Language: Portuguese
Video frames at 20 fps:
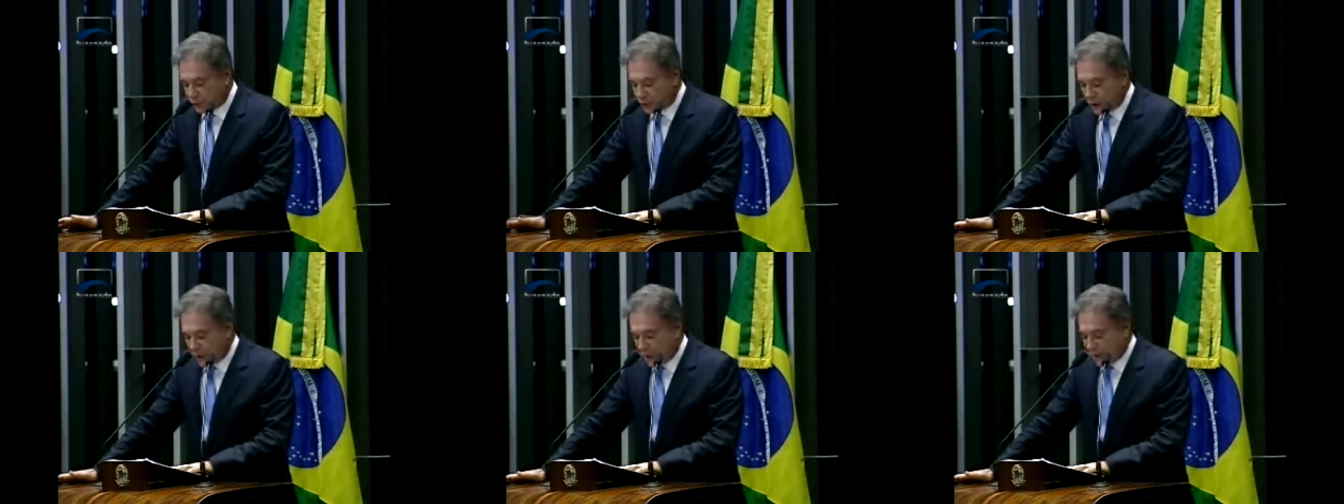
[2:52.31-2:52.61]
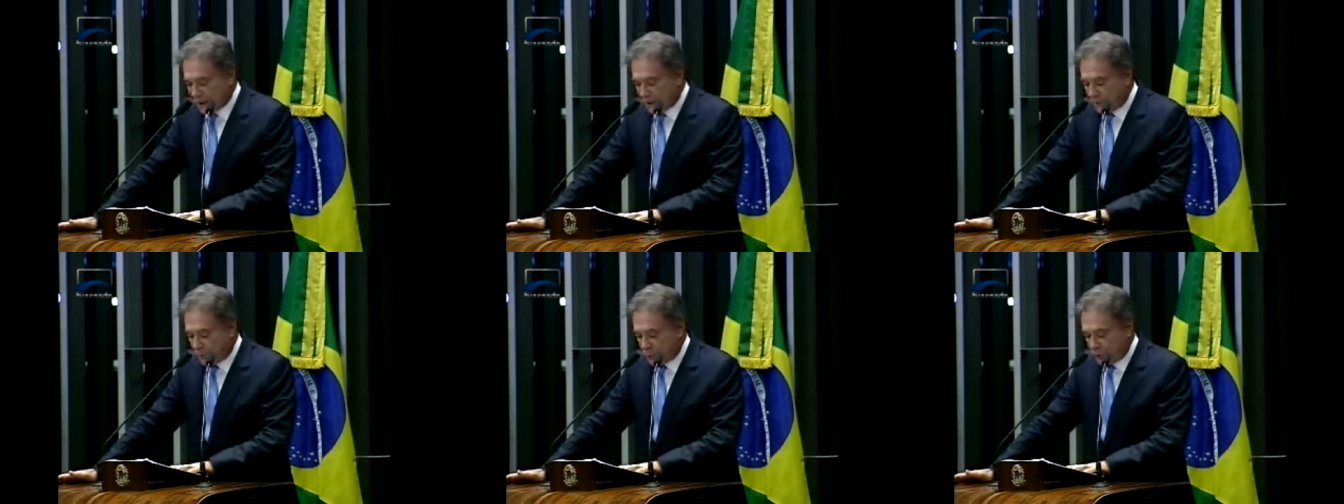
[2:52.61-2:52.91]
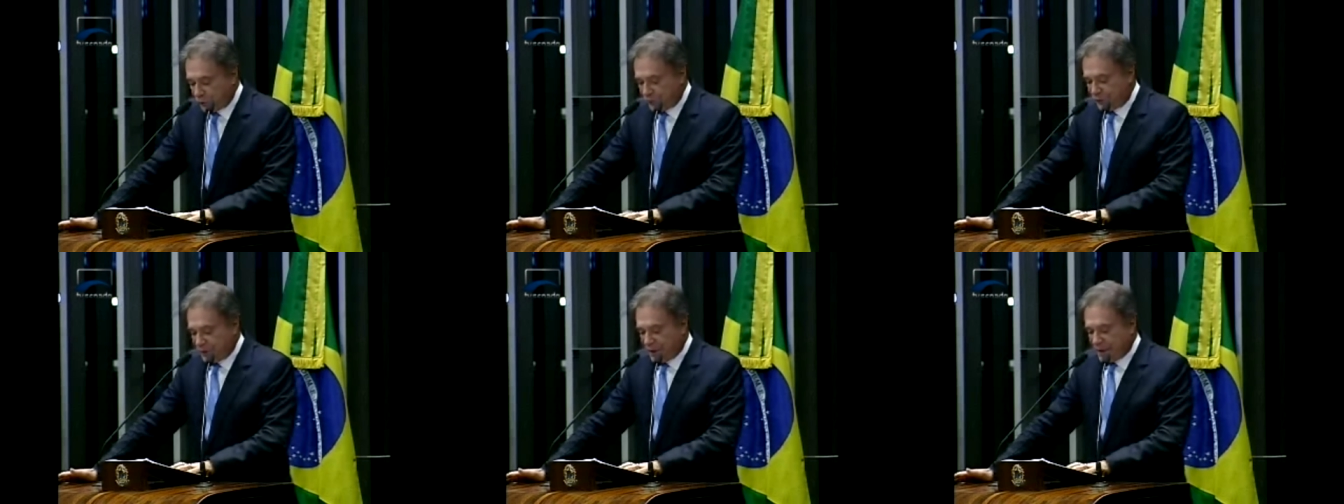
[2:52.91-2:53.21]
julgada
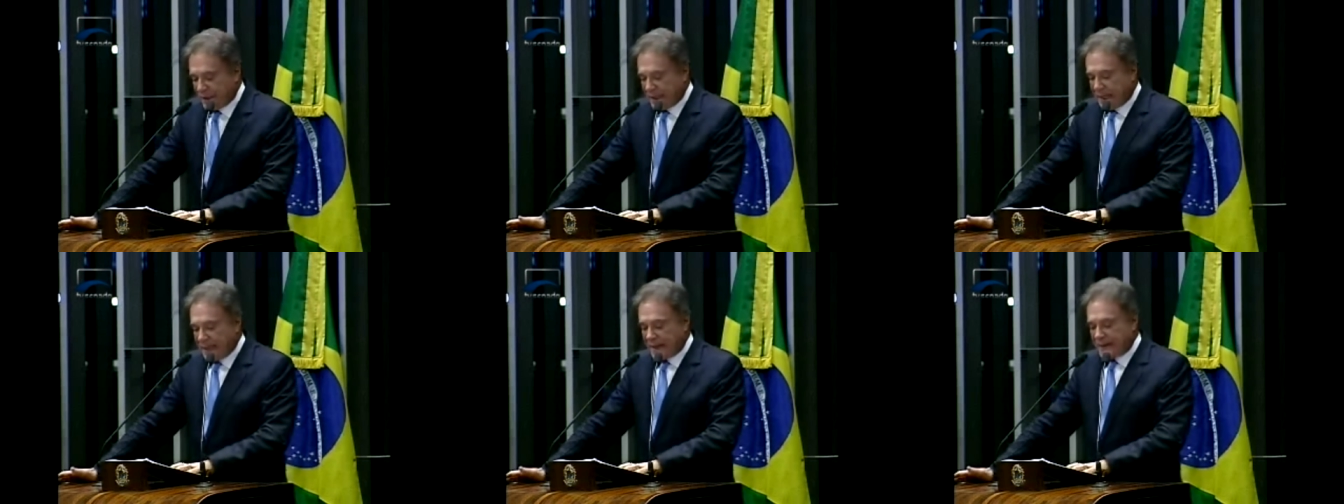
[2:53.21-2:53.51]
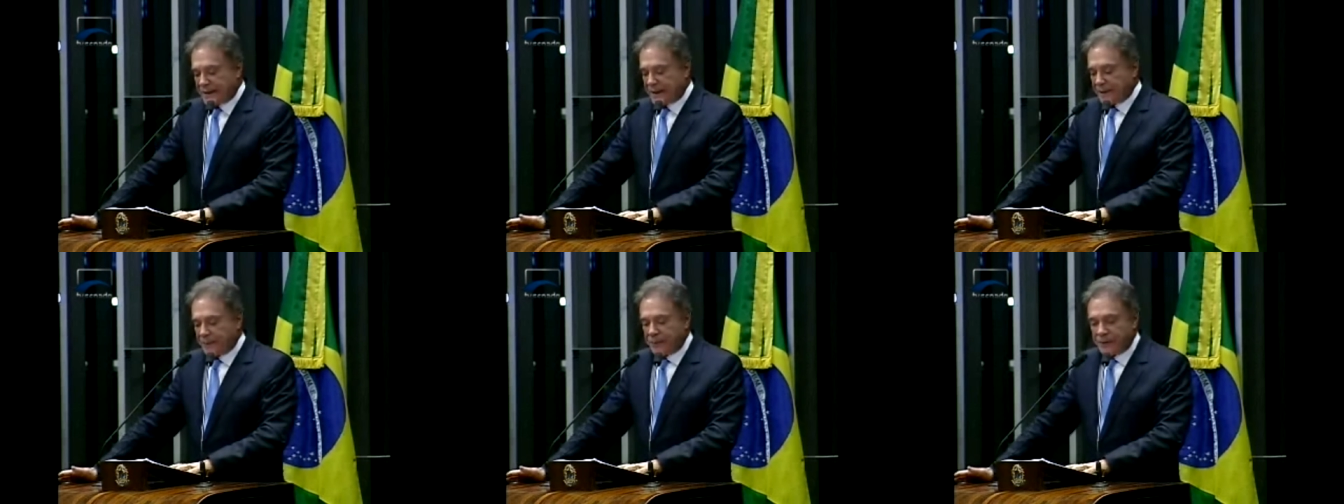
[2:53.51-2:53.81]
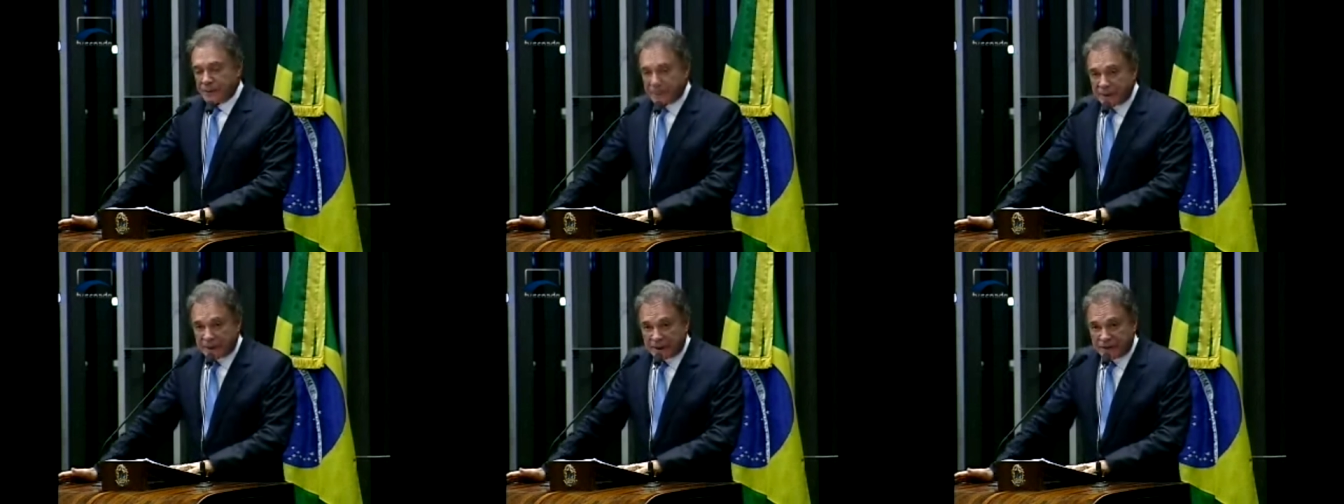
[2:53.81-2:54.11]
procedente em
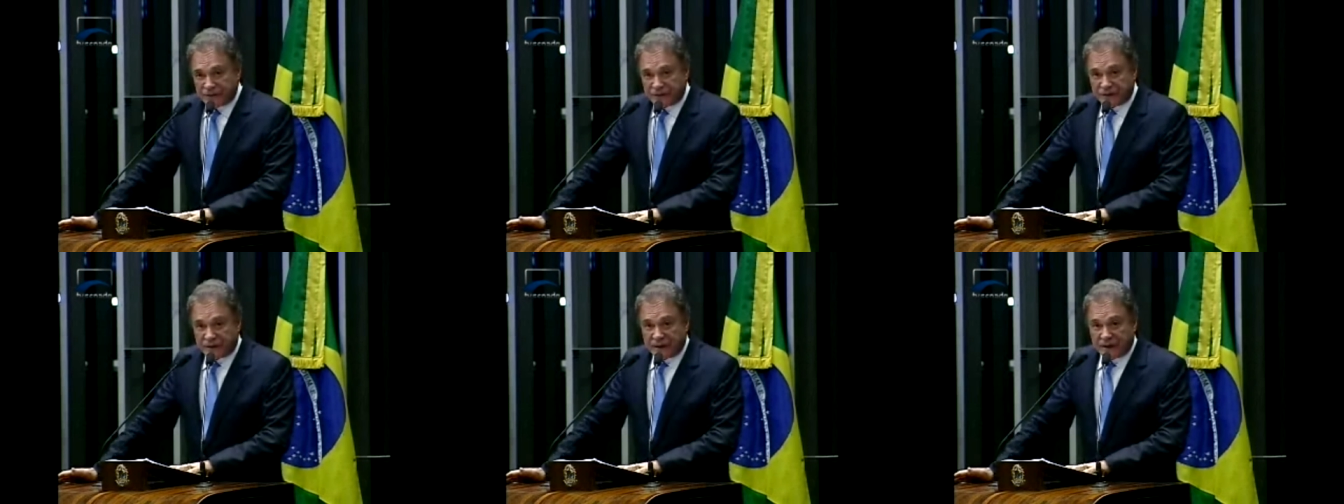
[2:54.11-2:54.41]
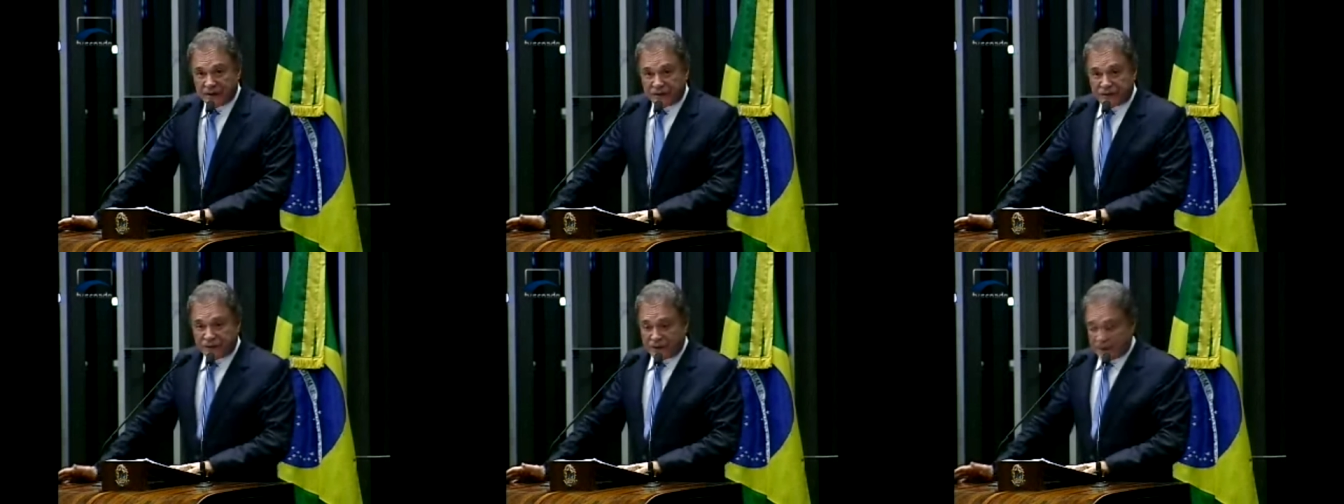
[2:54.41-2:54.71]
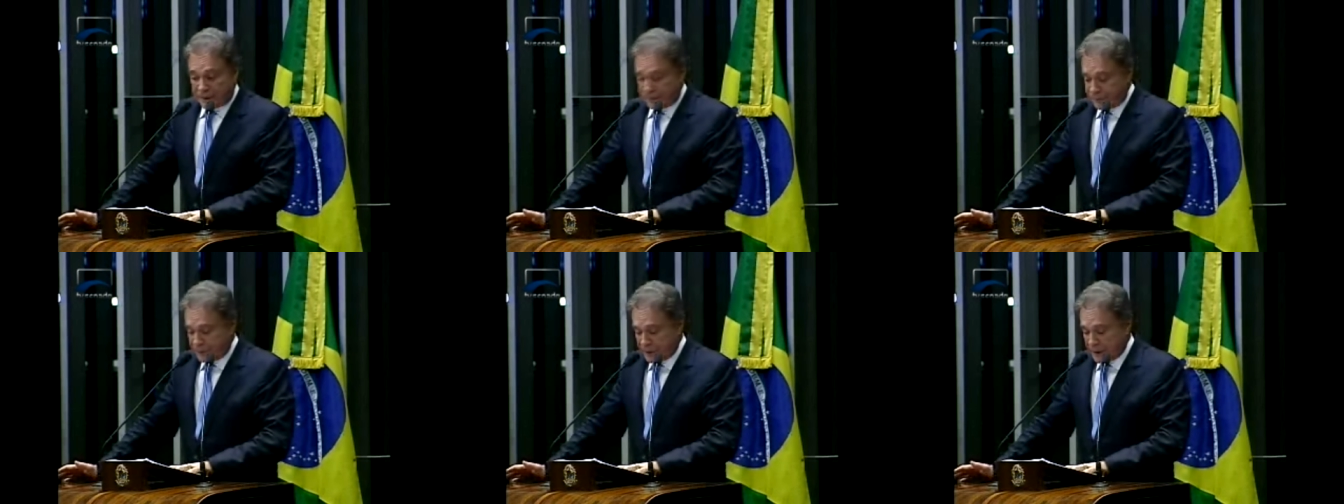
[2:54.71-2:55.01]
primeira
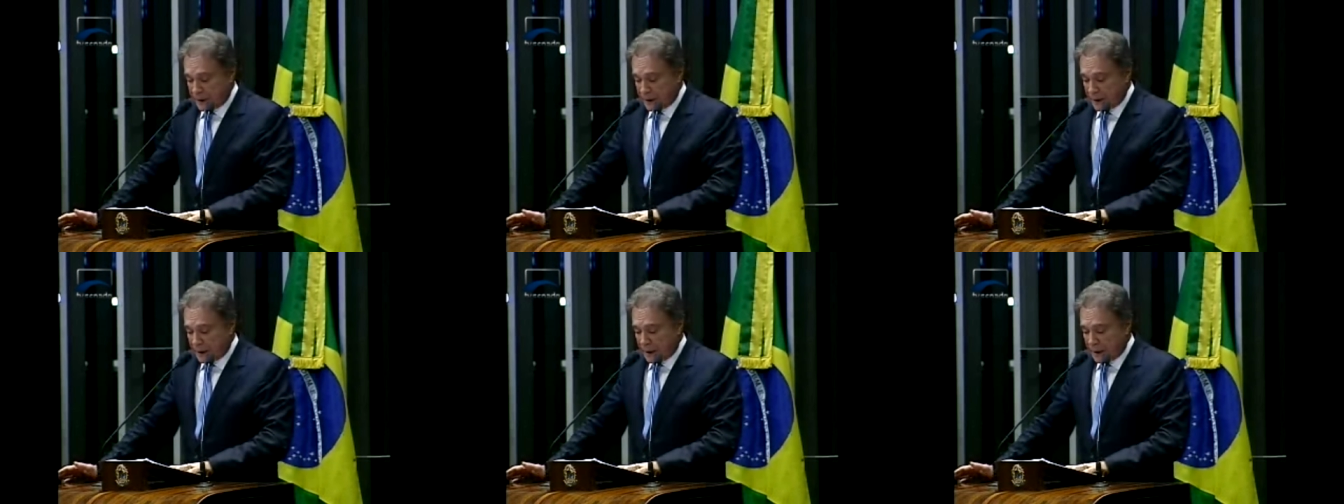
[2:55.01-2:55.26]
instância,